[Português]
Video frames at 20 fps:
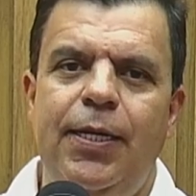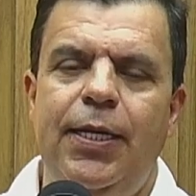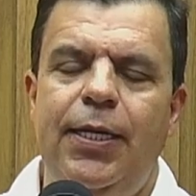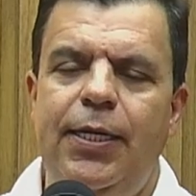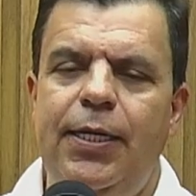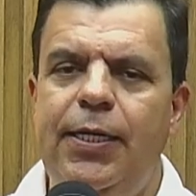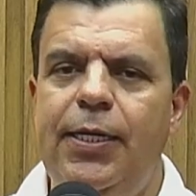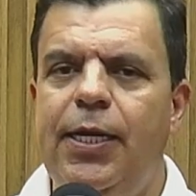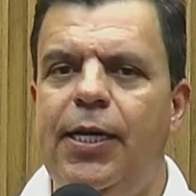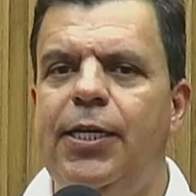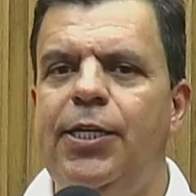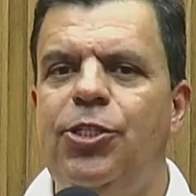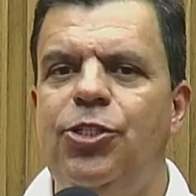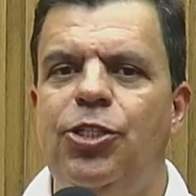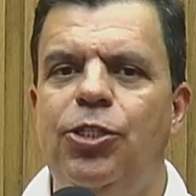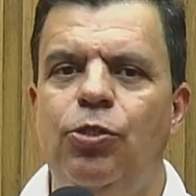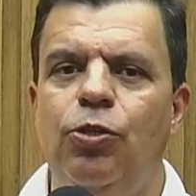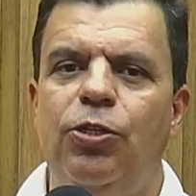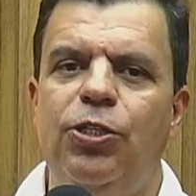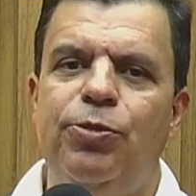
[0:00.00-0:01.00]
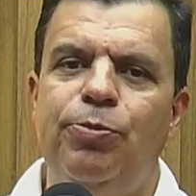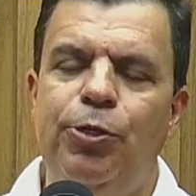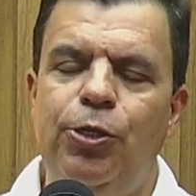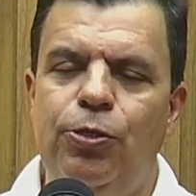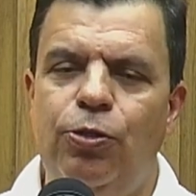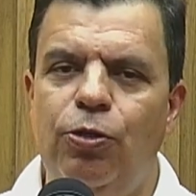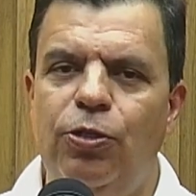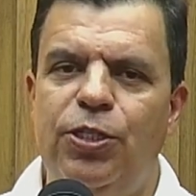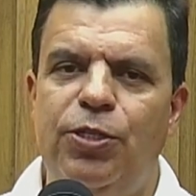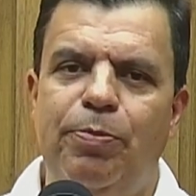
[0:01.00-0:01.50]
e aí de
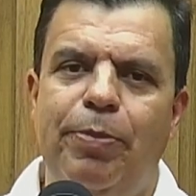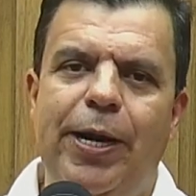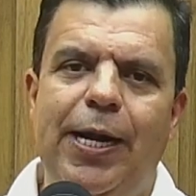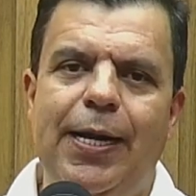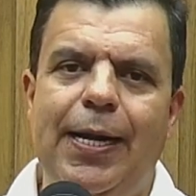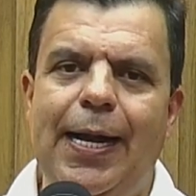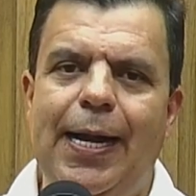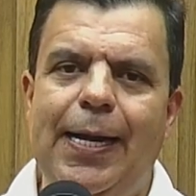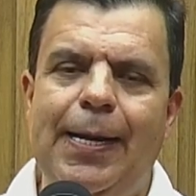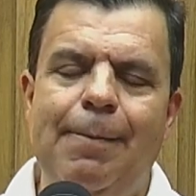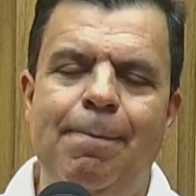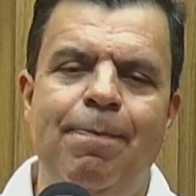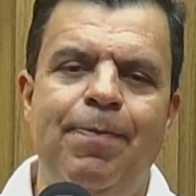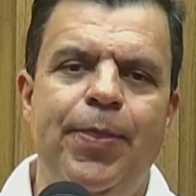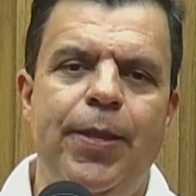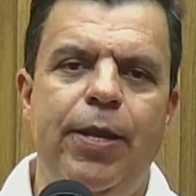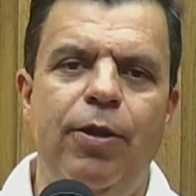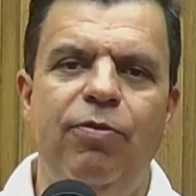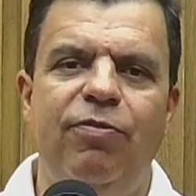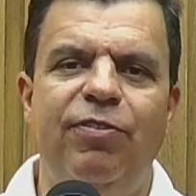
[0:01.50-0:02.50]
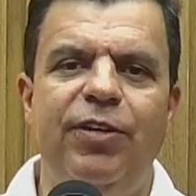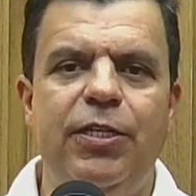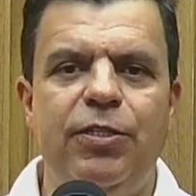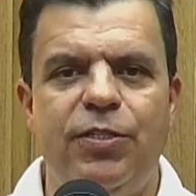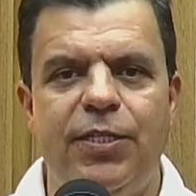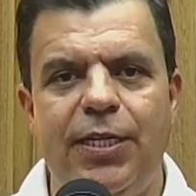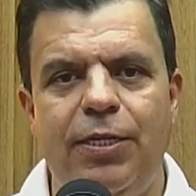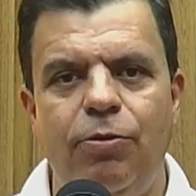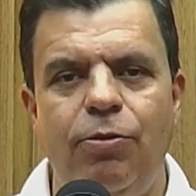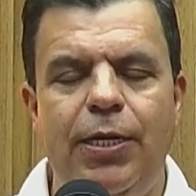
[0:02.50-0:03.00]
2012 para cá eu venho
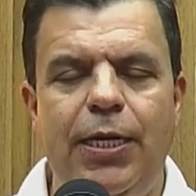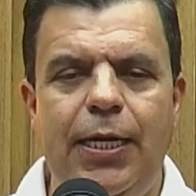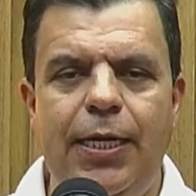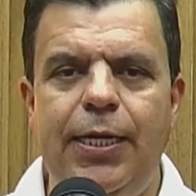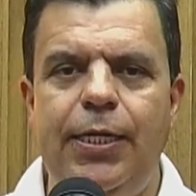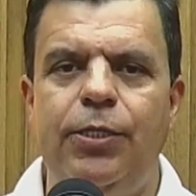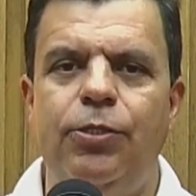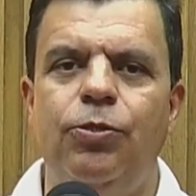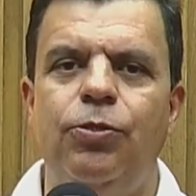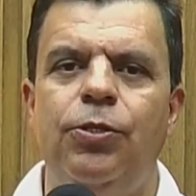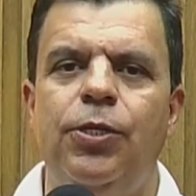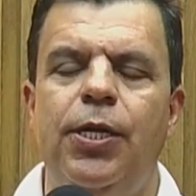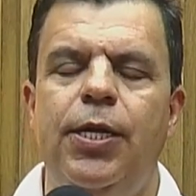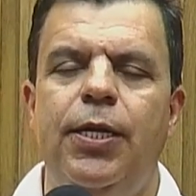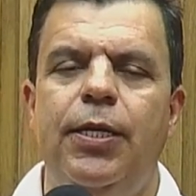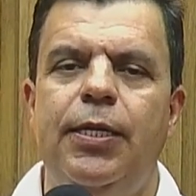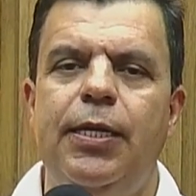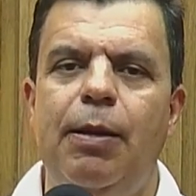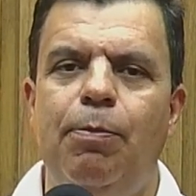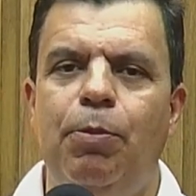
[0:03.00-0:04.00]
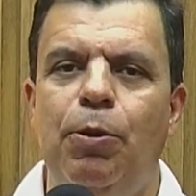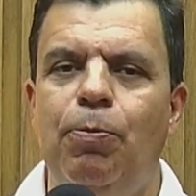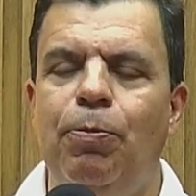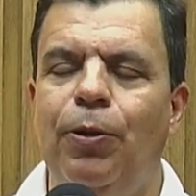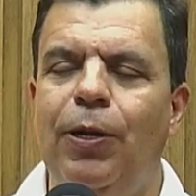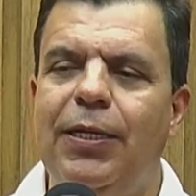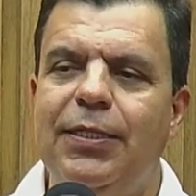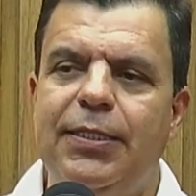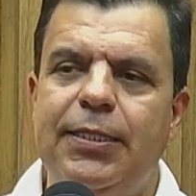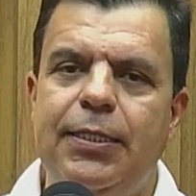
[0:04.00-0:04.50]
sendo eleito e a
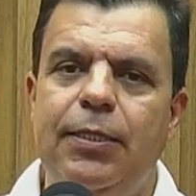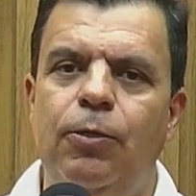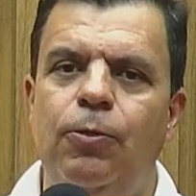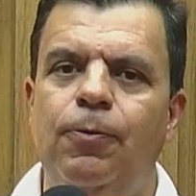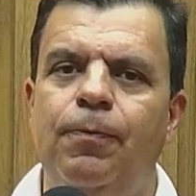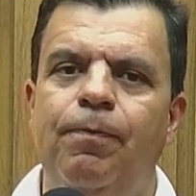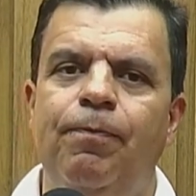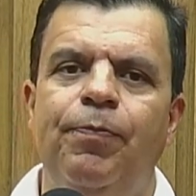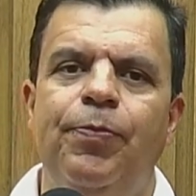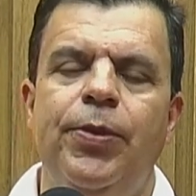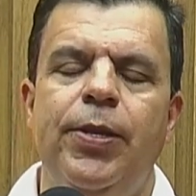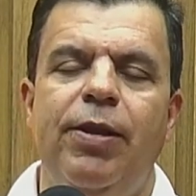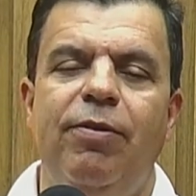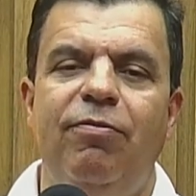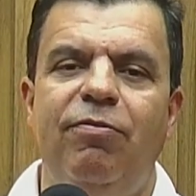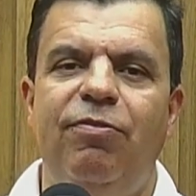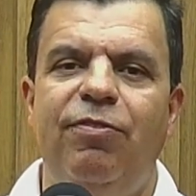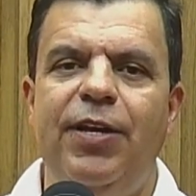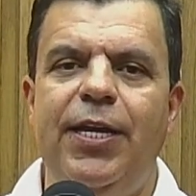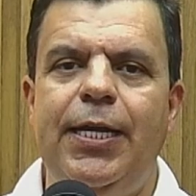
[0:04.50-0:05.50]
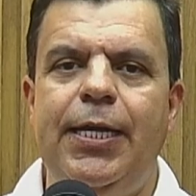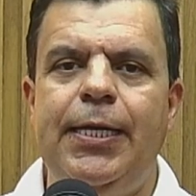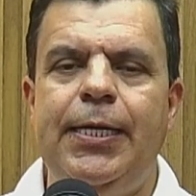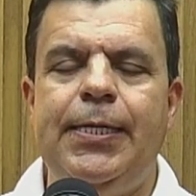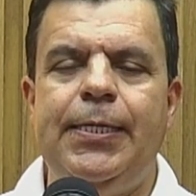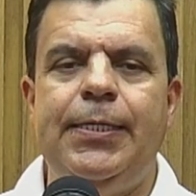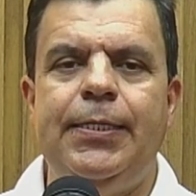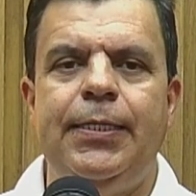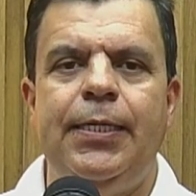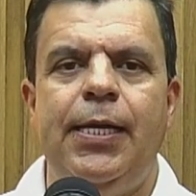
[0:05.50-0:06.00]
população
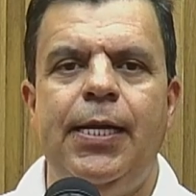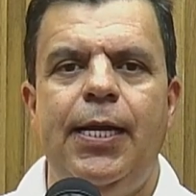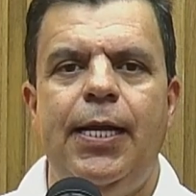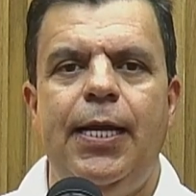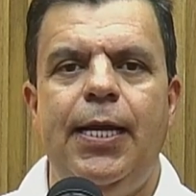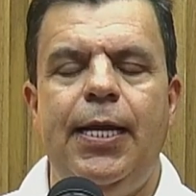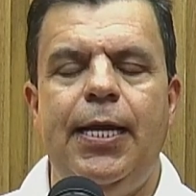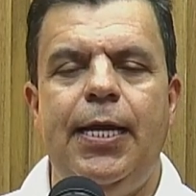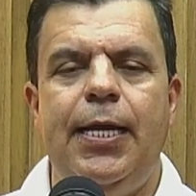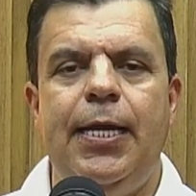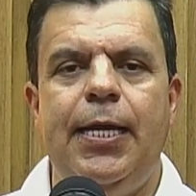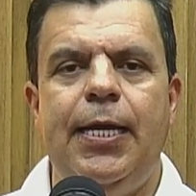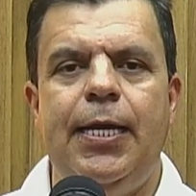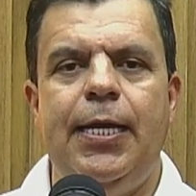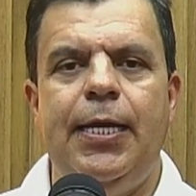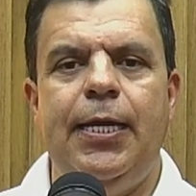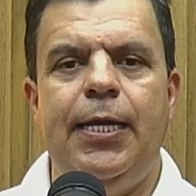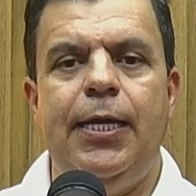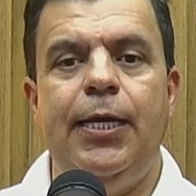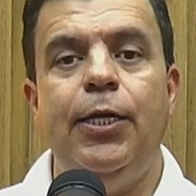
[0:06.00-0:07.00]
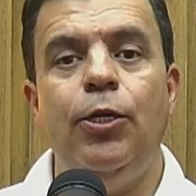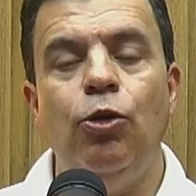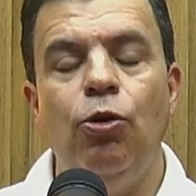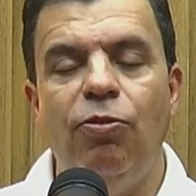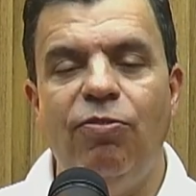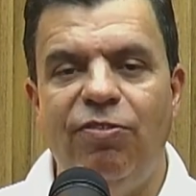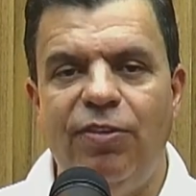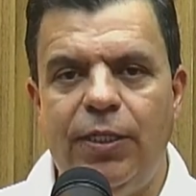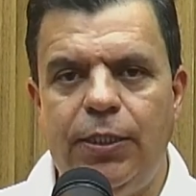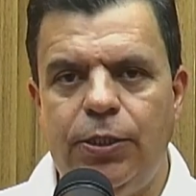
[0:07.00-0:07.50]
vem é,
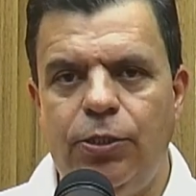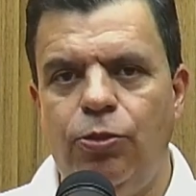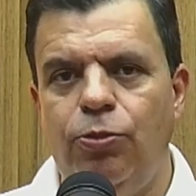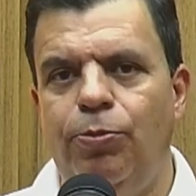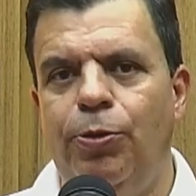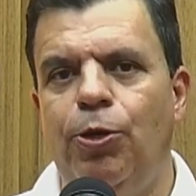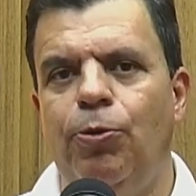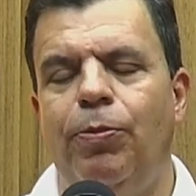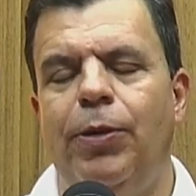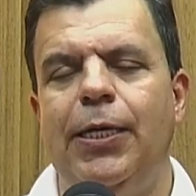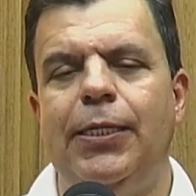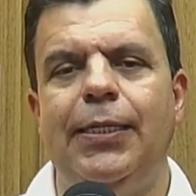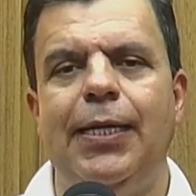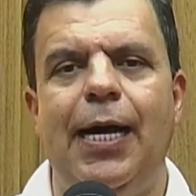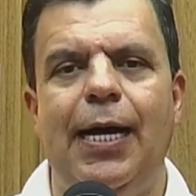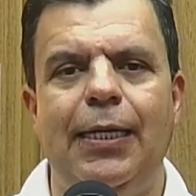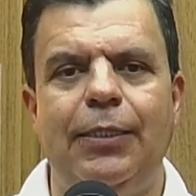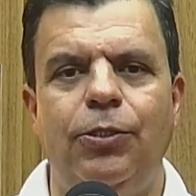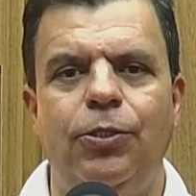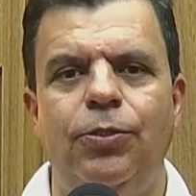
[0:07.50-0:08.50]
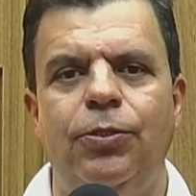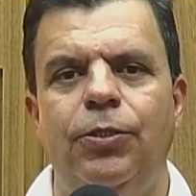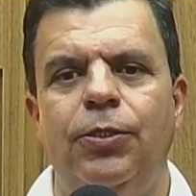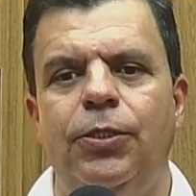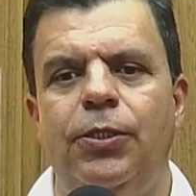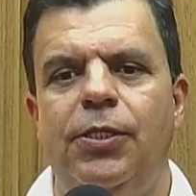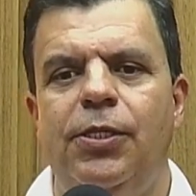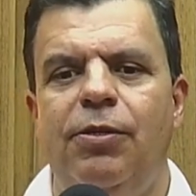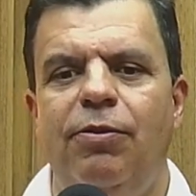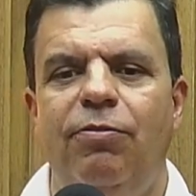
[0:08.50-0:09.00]
renovando o meu mandato,
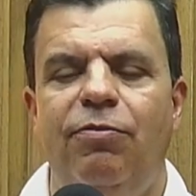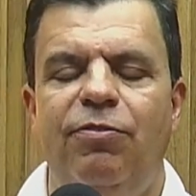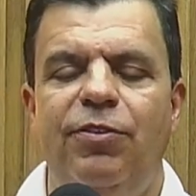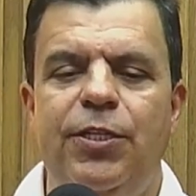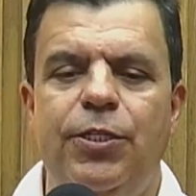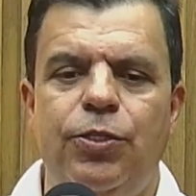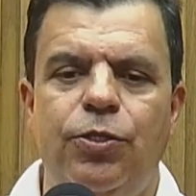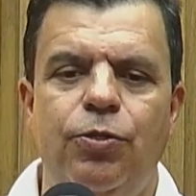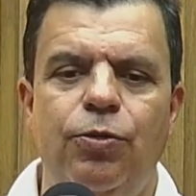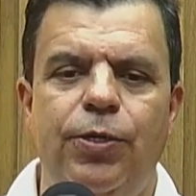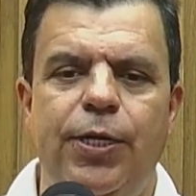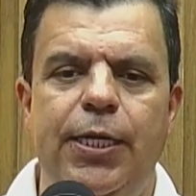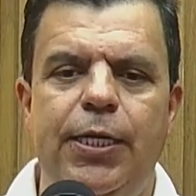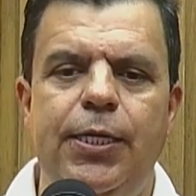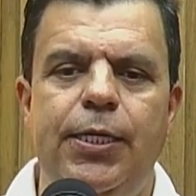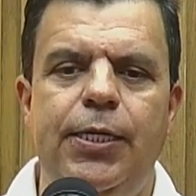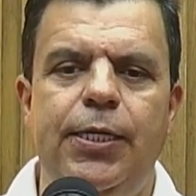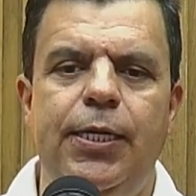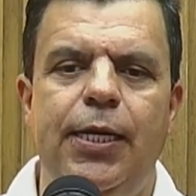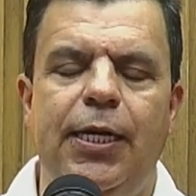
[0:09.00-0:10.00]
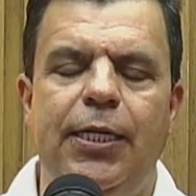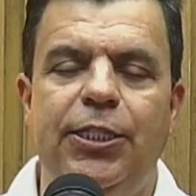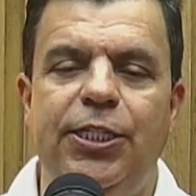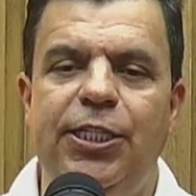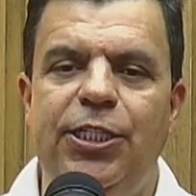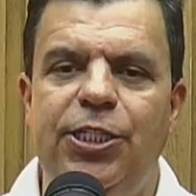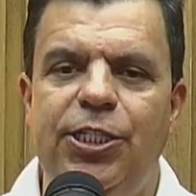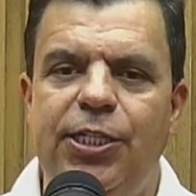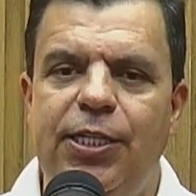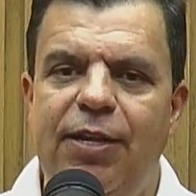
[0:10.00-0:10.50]
visto que a
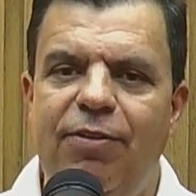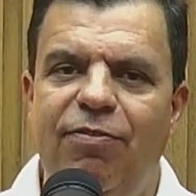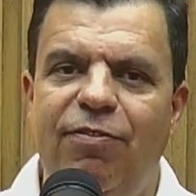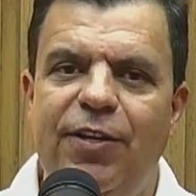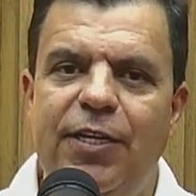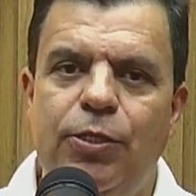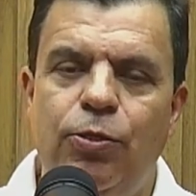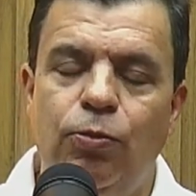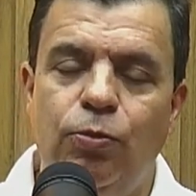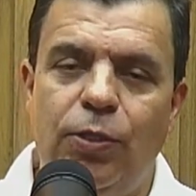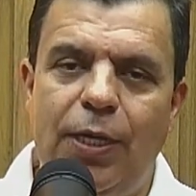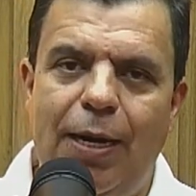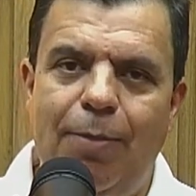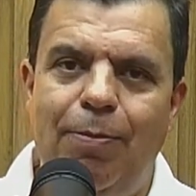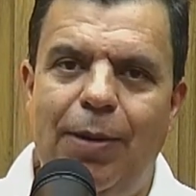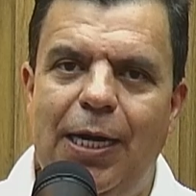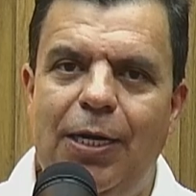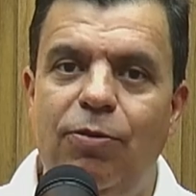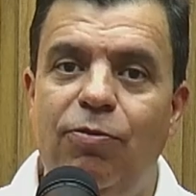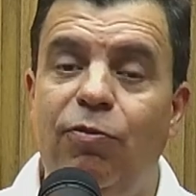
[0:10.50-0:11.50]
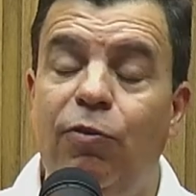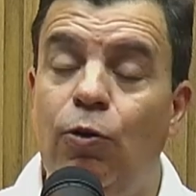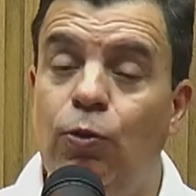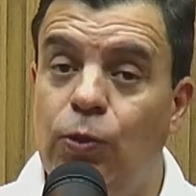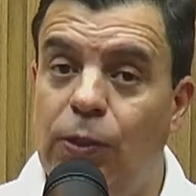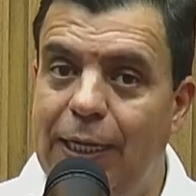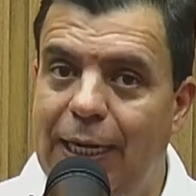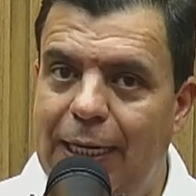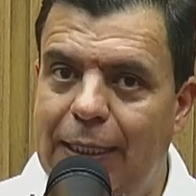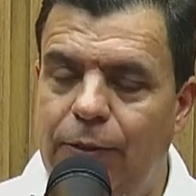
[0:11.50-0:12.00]
gente tem feito um trabalho
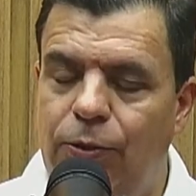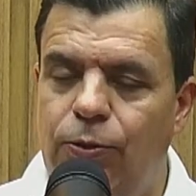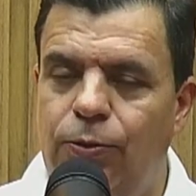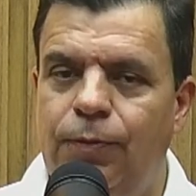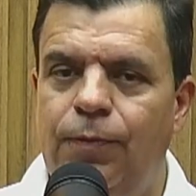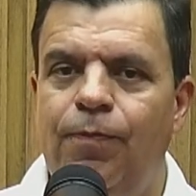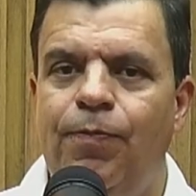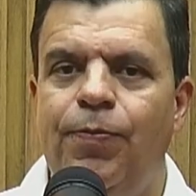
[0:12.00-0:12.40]
voltado